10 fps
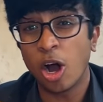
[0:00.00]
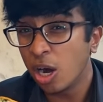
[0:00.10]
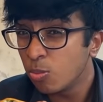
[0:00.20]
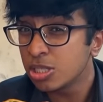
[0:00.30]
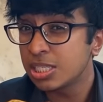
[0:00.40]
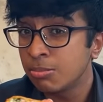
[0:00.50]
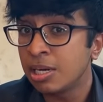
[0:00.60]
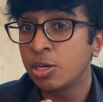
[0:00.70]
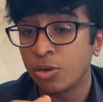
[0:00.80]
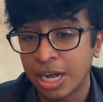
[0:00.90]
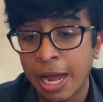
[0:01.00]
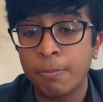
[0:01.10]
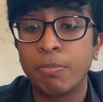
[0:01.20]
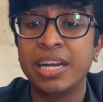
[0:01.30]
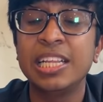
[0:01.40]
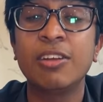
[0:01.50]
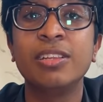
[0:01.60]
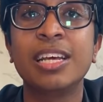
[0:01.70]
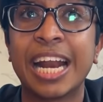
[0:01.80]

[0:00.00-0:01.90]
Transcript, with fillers: ஆல்மோஸ்ட் சிமிலர் டு ரேப் பட் இதில் வந்து